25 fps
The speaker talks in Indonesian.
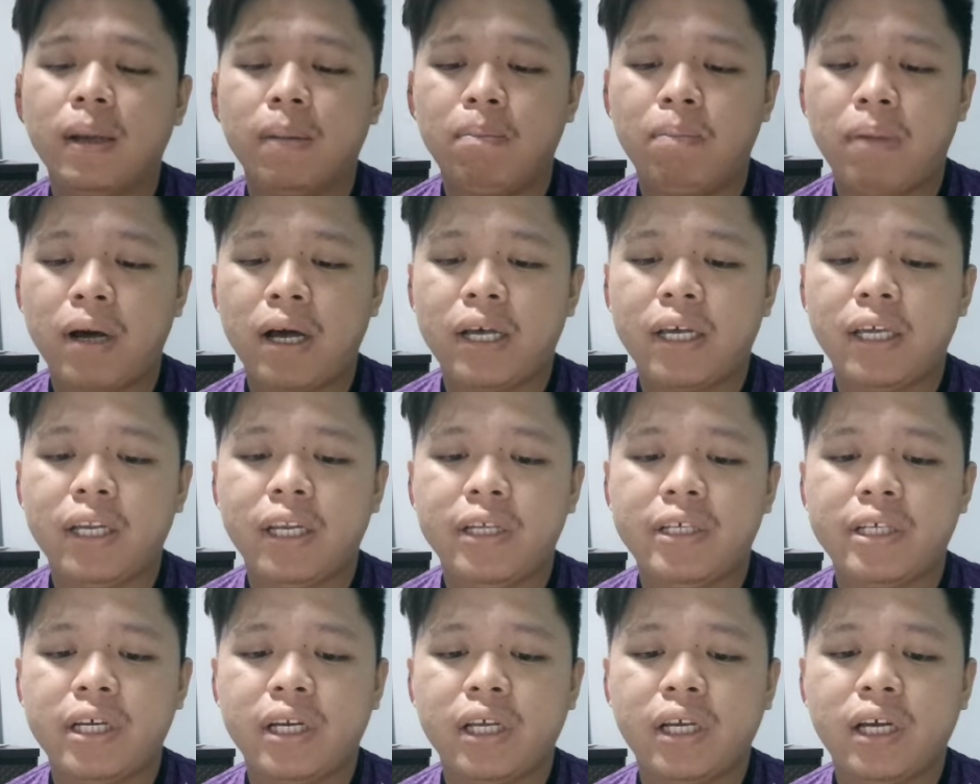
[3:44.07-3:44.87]
bagi
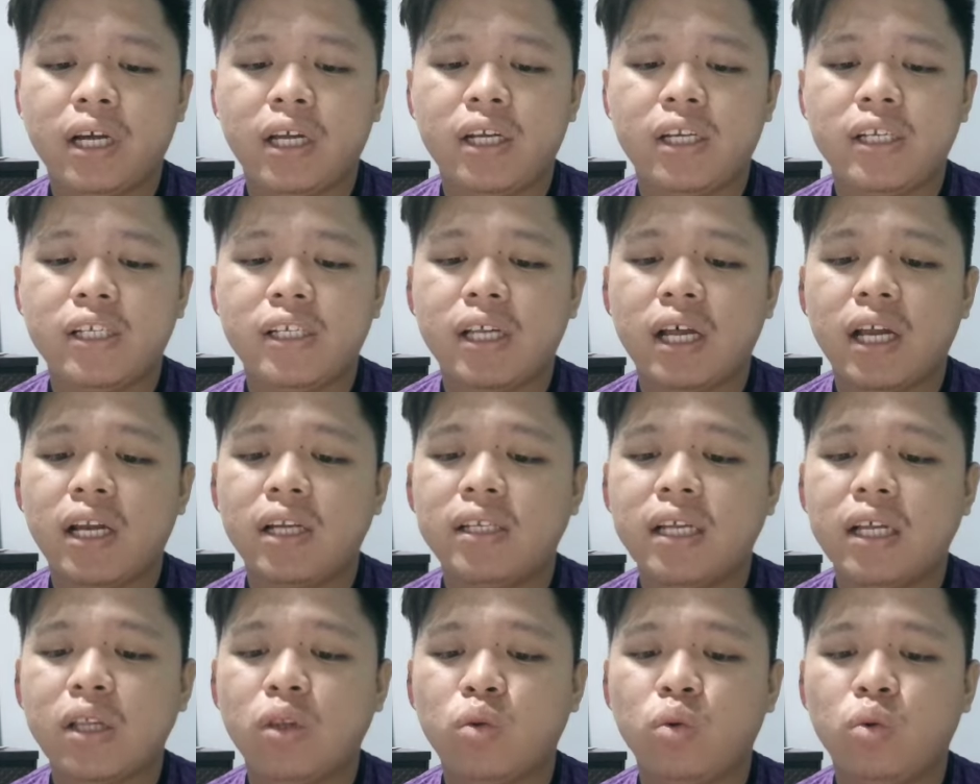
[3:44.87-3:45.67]
dijadikan
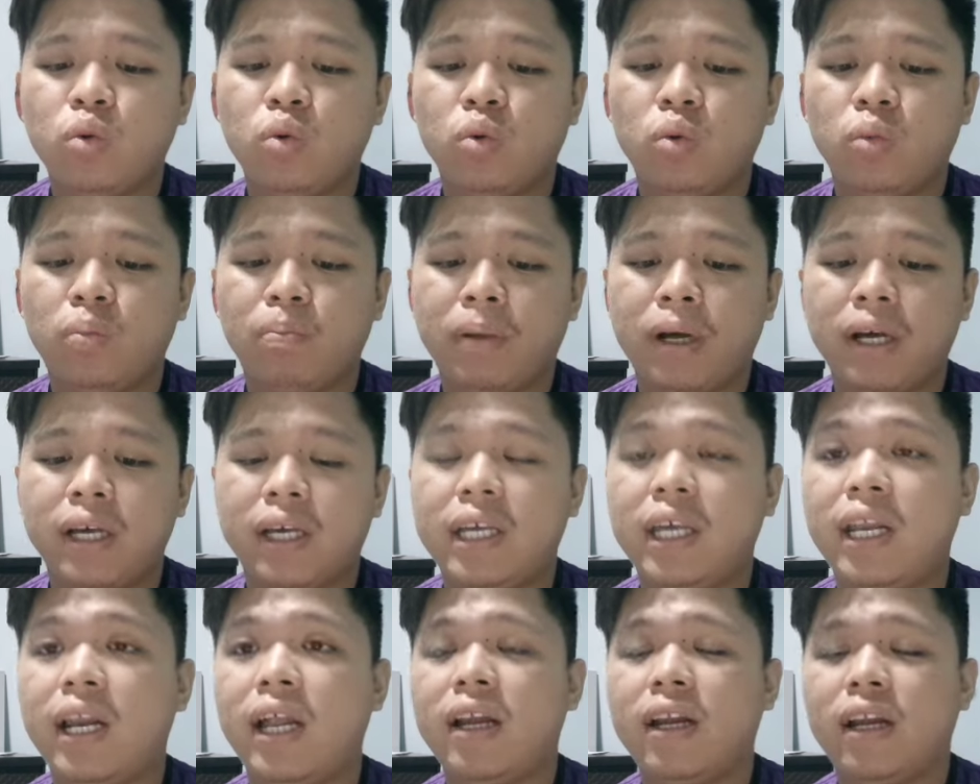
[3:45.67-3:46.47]
salah satu
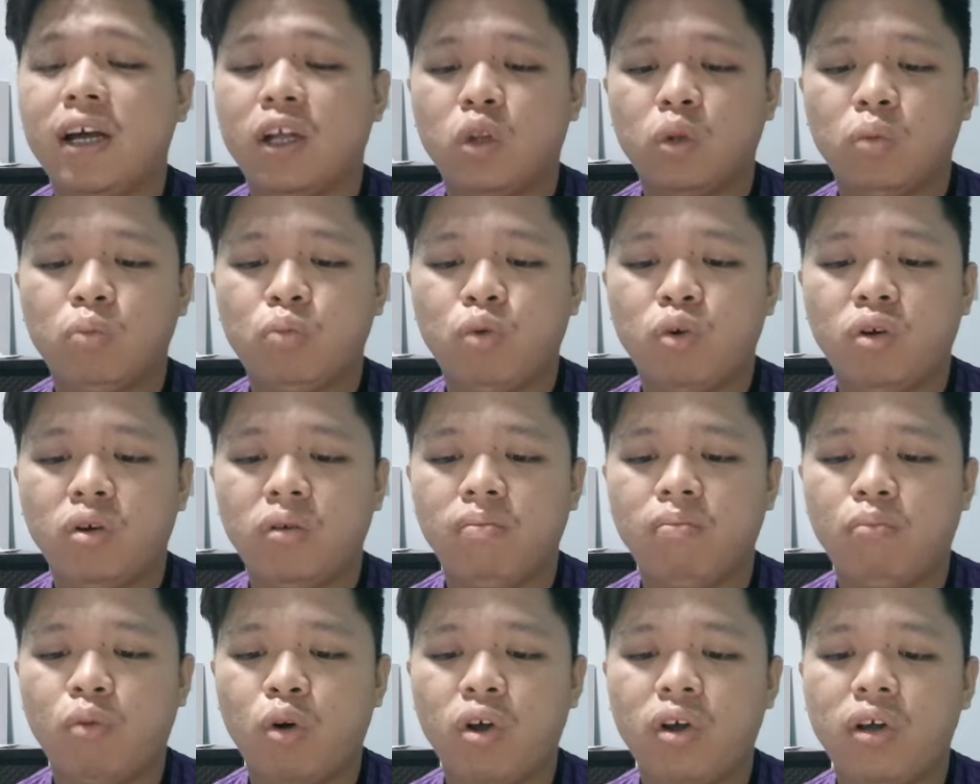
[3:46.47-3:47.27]
panggilan
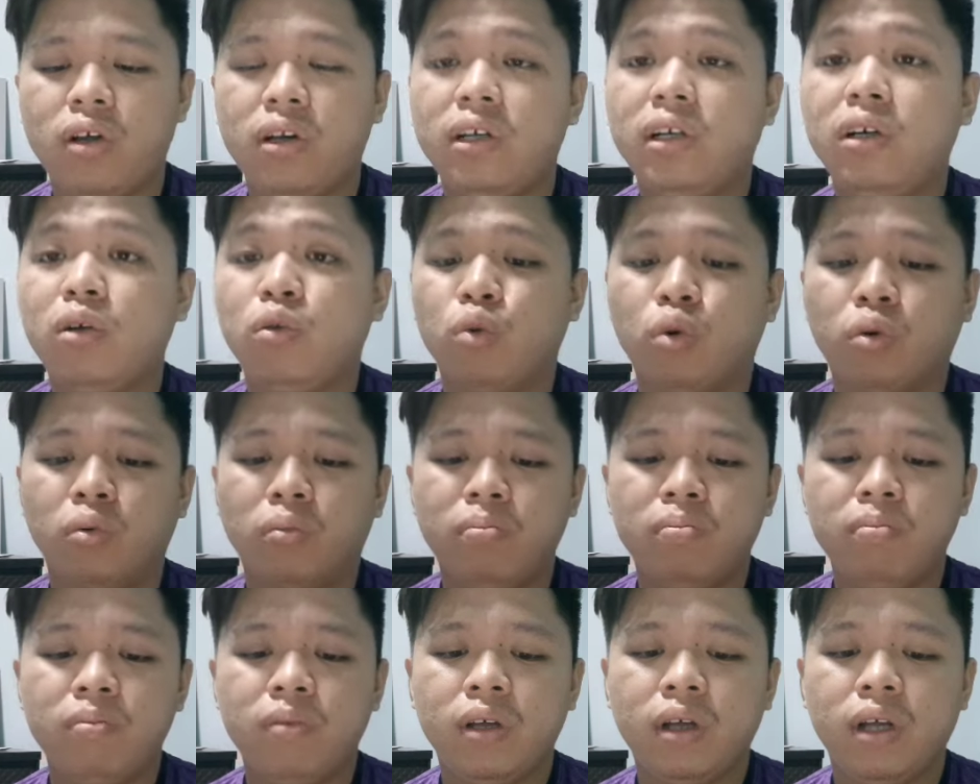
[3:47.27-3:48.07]
ataupun boiler
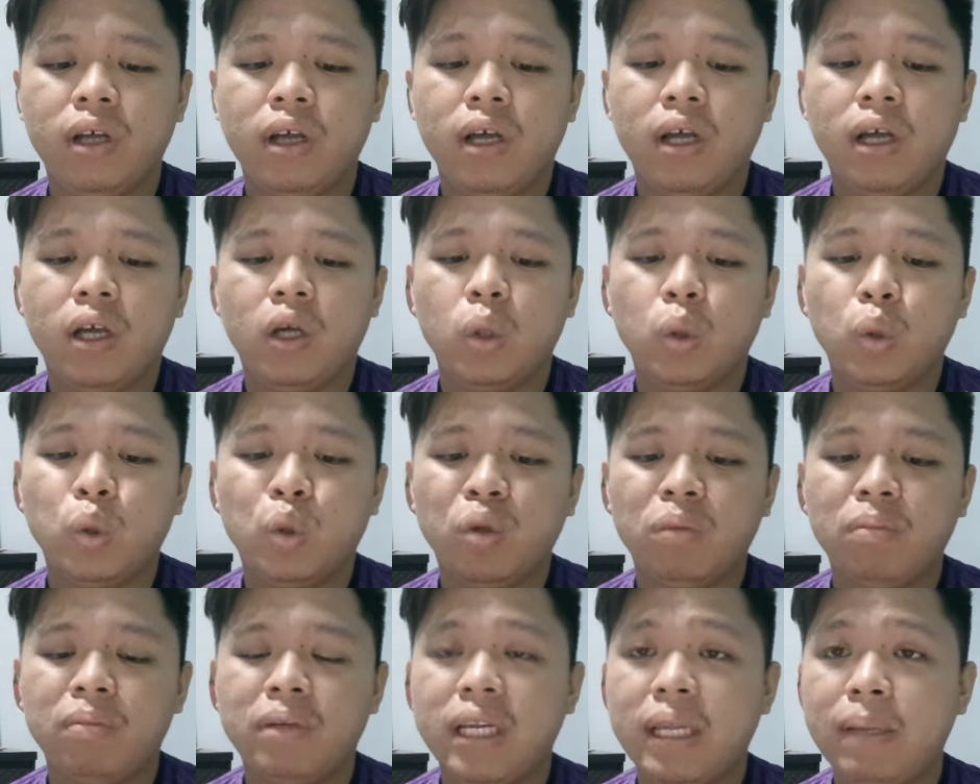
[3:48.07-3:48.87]
room
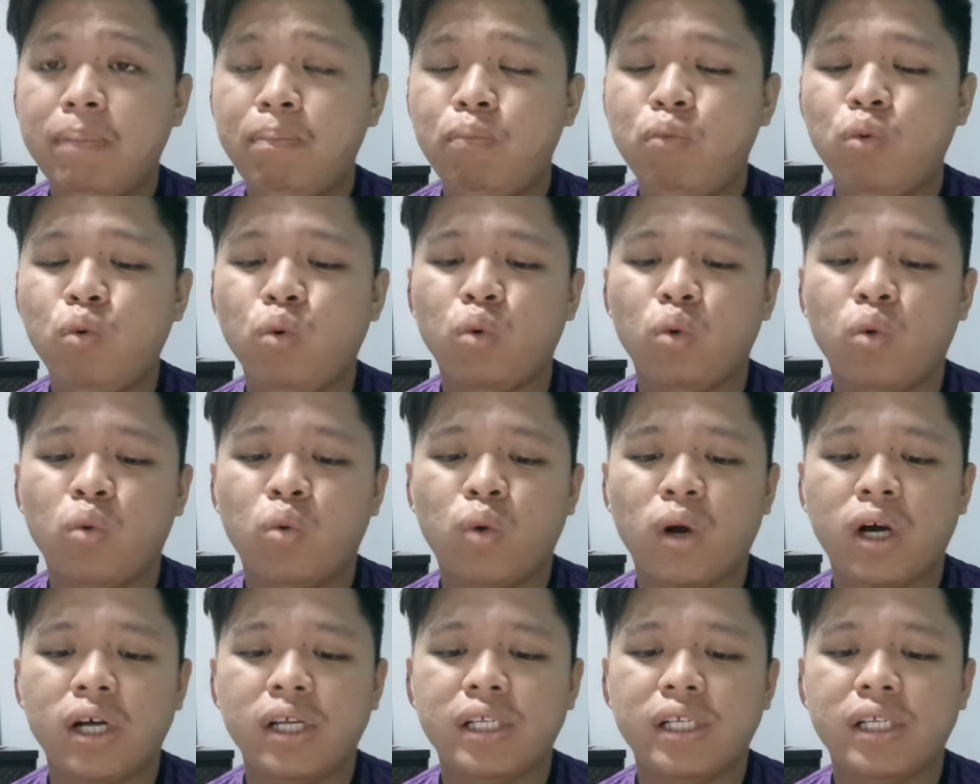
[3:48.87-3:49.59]
untuk menipu